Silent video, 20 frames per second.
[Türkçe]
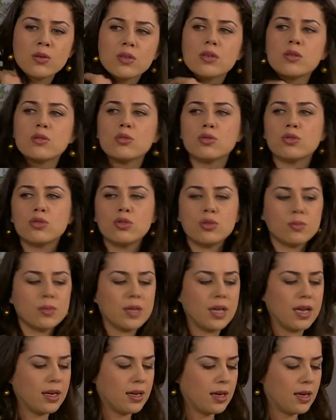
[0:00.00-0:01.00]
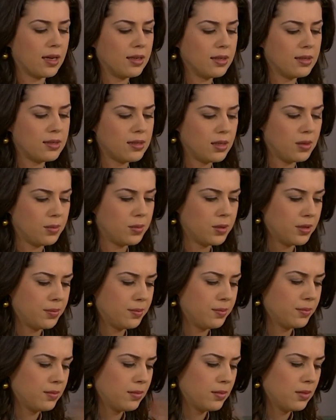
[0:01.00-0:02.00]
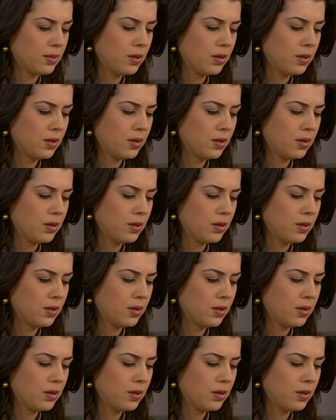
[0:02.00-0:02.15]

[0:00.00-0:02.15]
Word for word: Ben onunla konuşurum. Gereken neyse yaparım.